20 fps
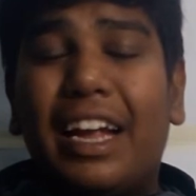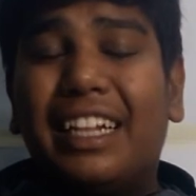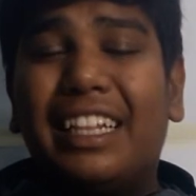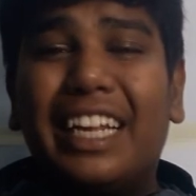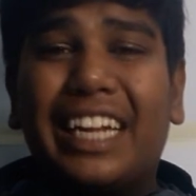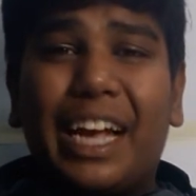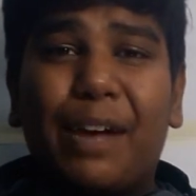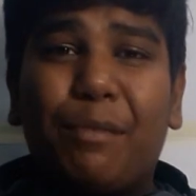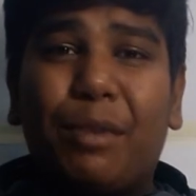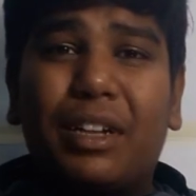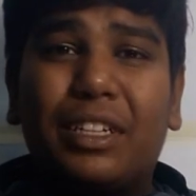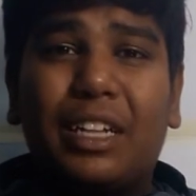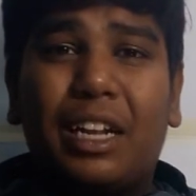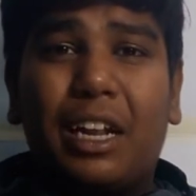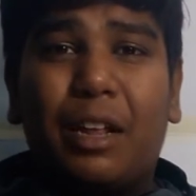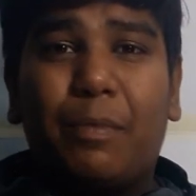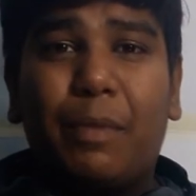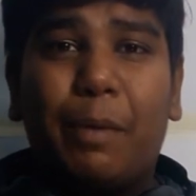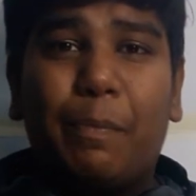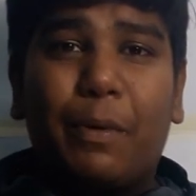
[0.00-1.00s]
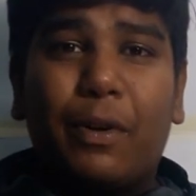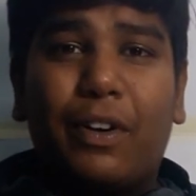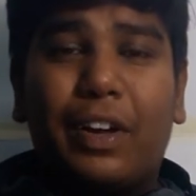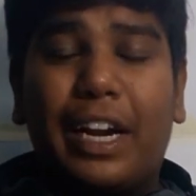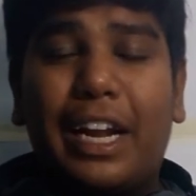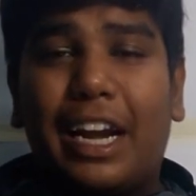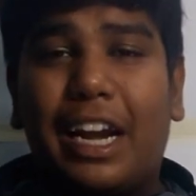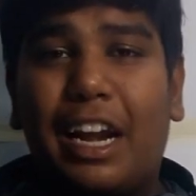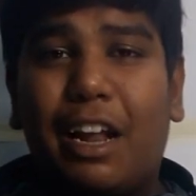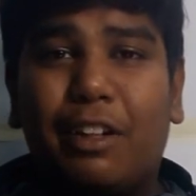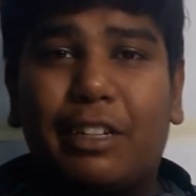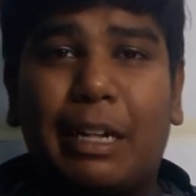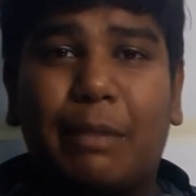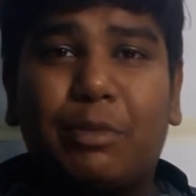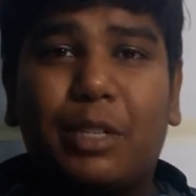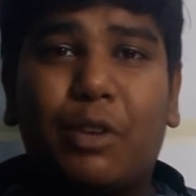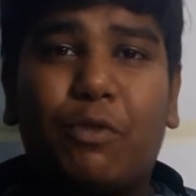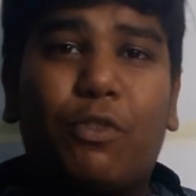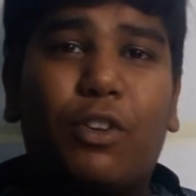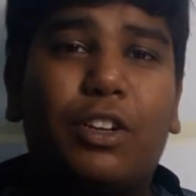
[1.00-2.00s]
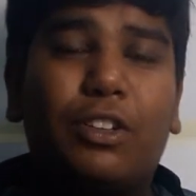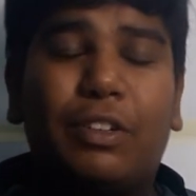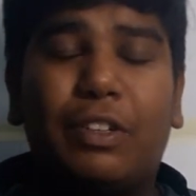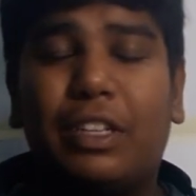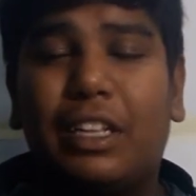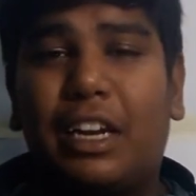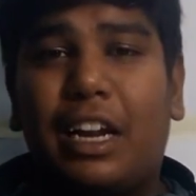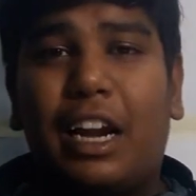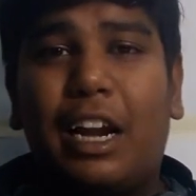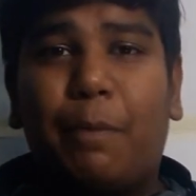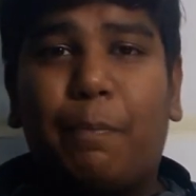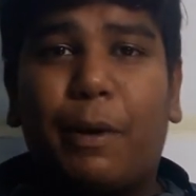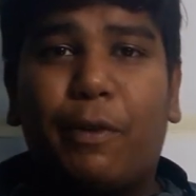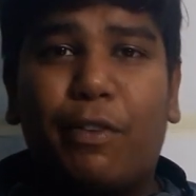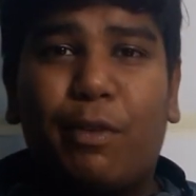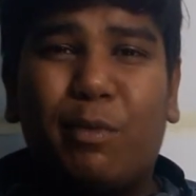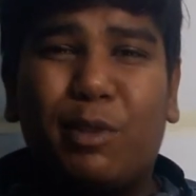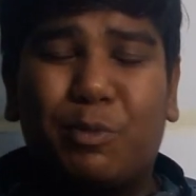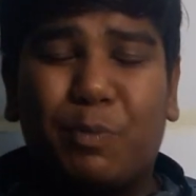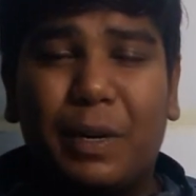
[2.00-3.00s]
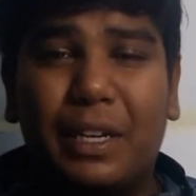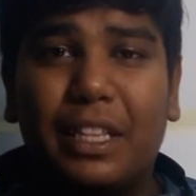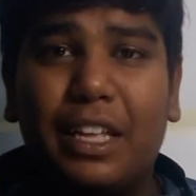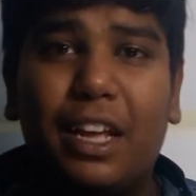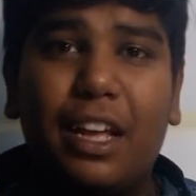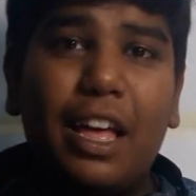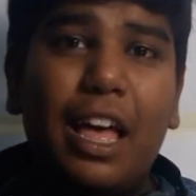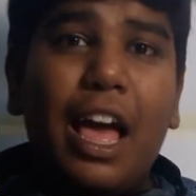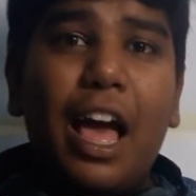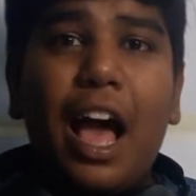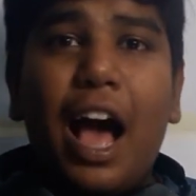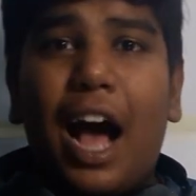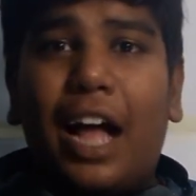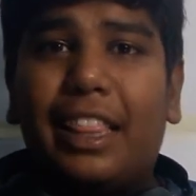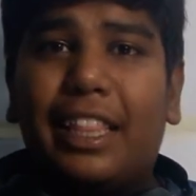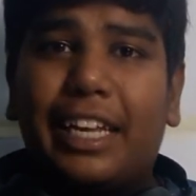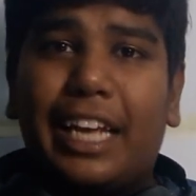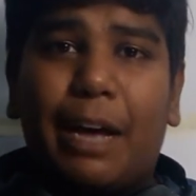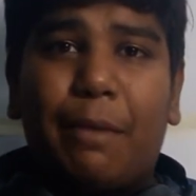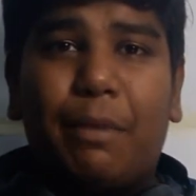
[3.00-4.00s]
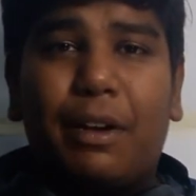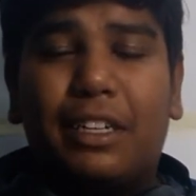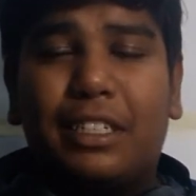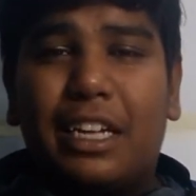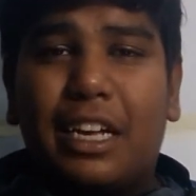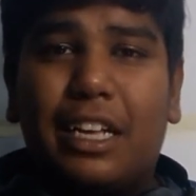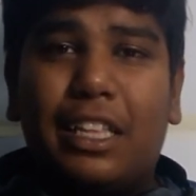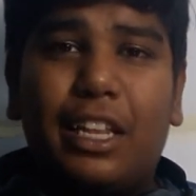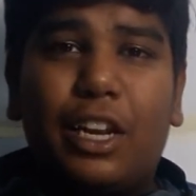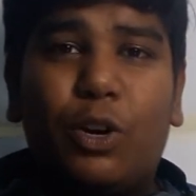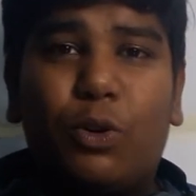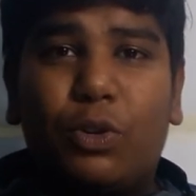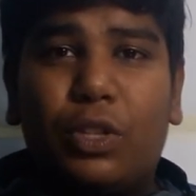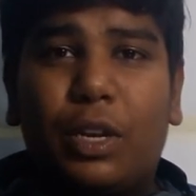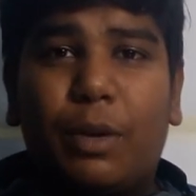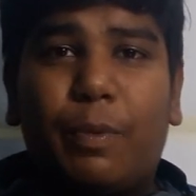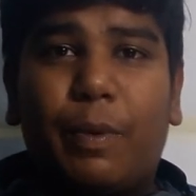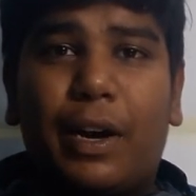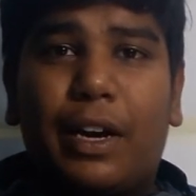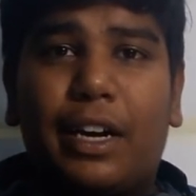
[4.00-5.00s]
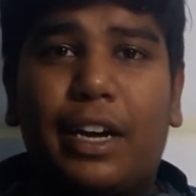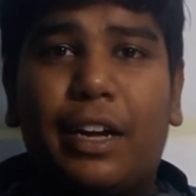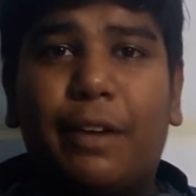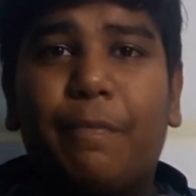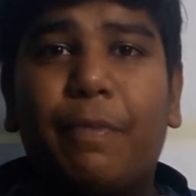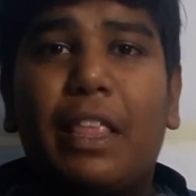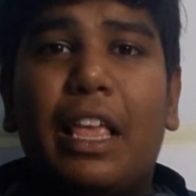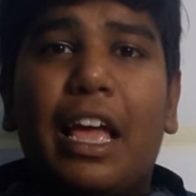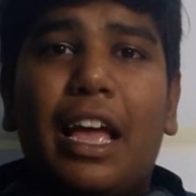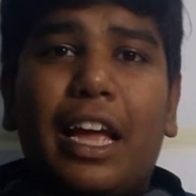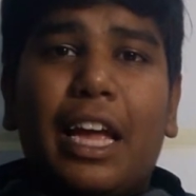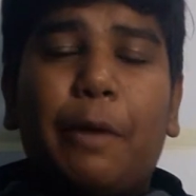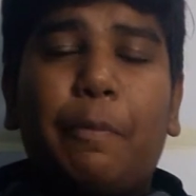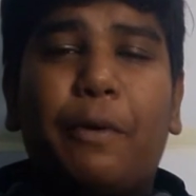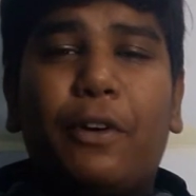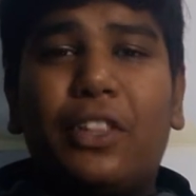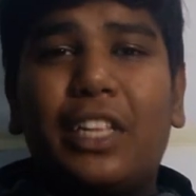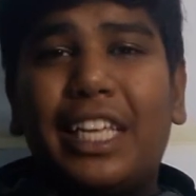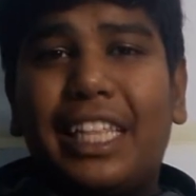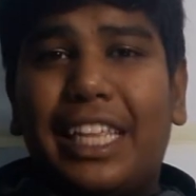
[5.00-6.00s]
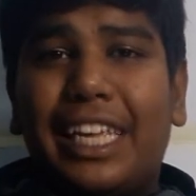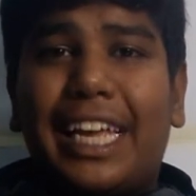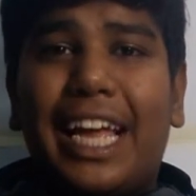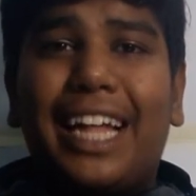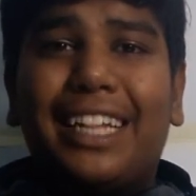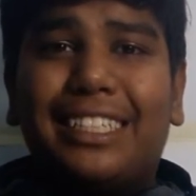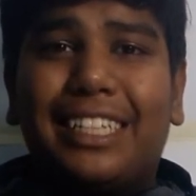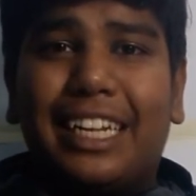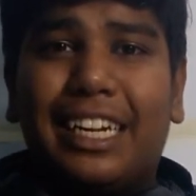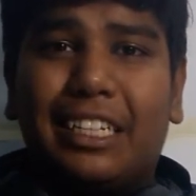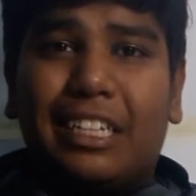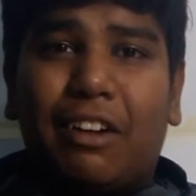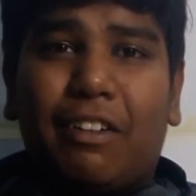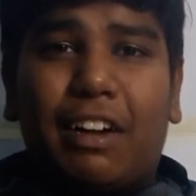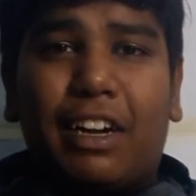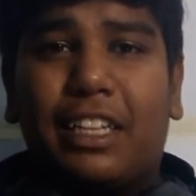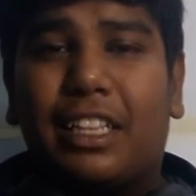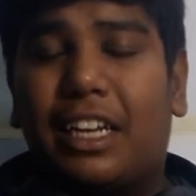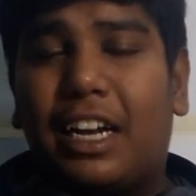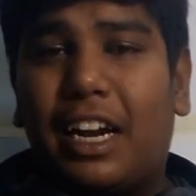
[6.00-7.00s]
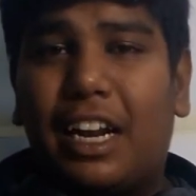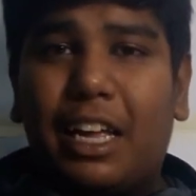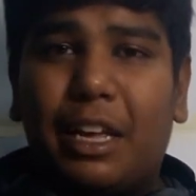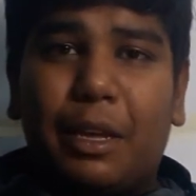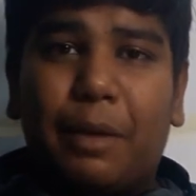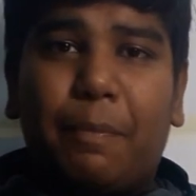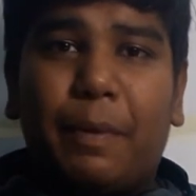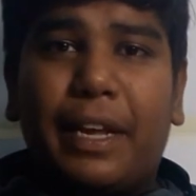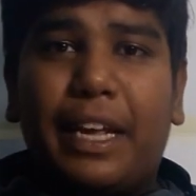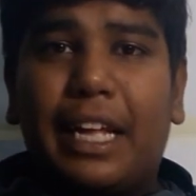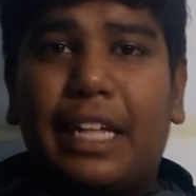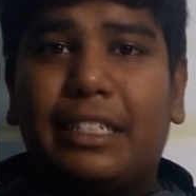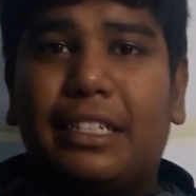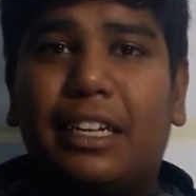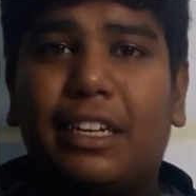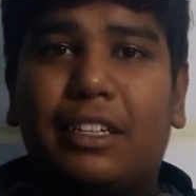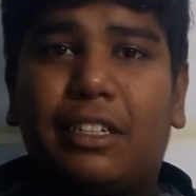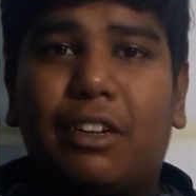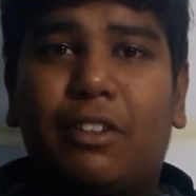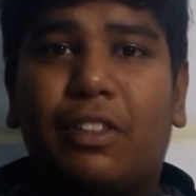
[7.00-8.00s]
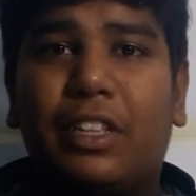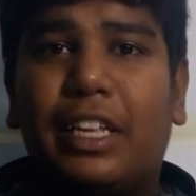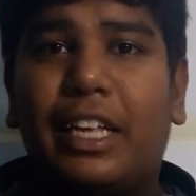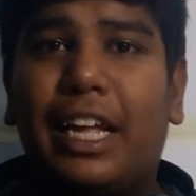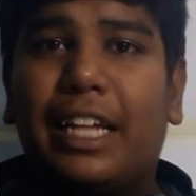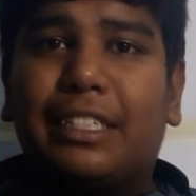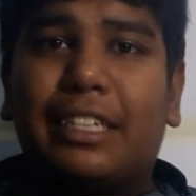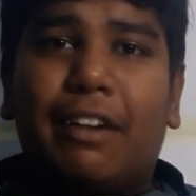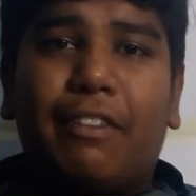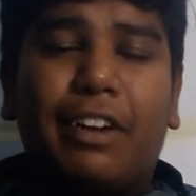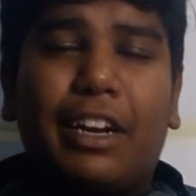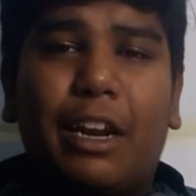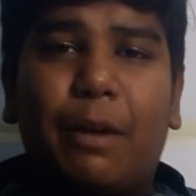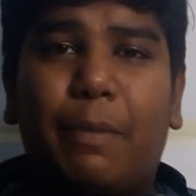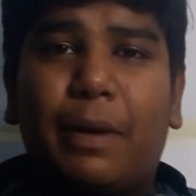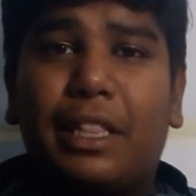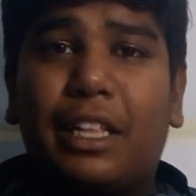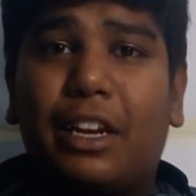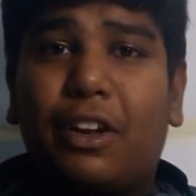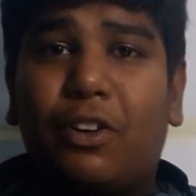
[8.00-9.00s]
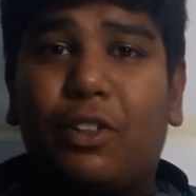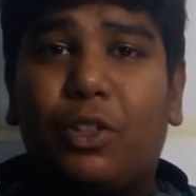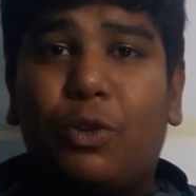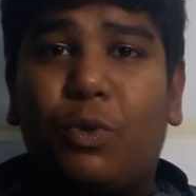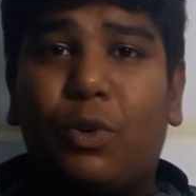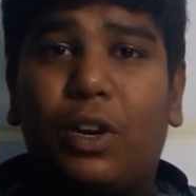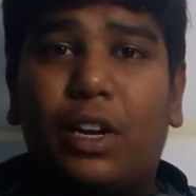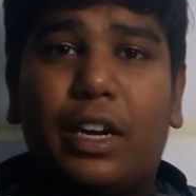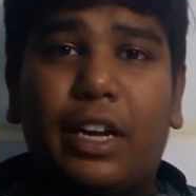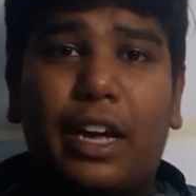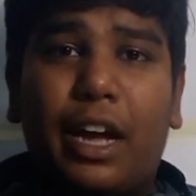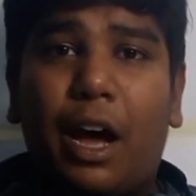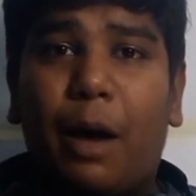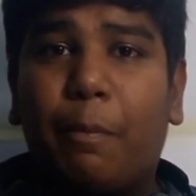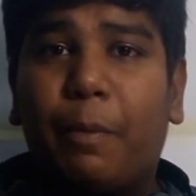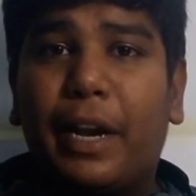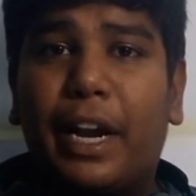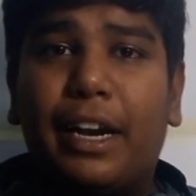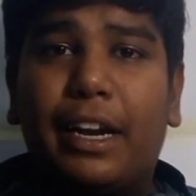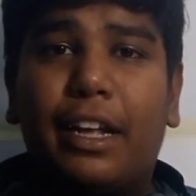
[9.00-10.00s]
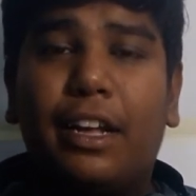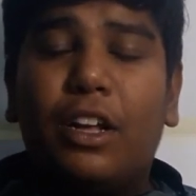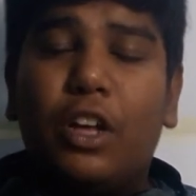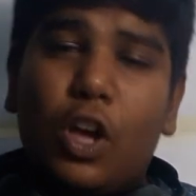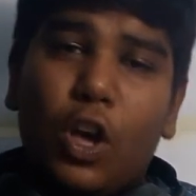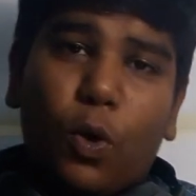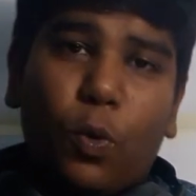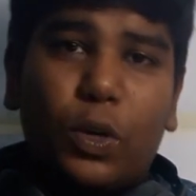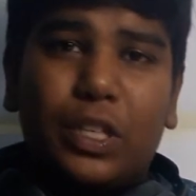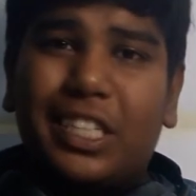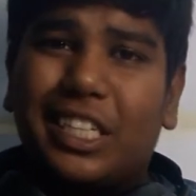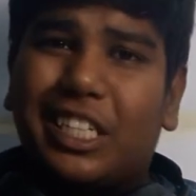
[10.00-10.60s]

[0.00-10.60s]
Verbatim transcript: இந்த கேமராஸ் எல்லாமே இப்போ வர எல்லா சாம்சங் ஃபோனுக்கு வந்து நல்ல பர்ஃபார்மன்ஸ் பண்ணு அந்த கேமராஸ் தான் இதுலேயும் கொடுத்துருப்பாங்க இப்போ வந்து இது ஏ சீரிஸில் வரதுனால இப்போ ஏ சீரிஸில் வந்து ஏ செவன்ட்டியில் பார்த்தீங்கன்னா வந்து உங்களுக்கு அப்கிரேடு ஒரு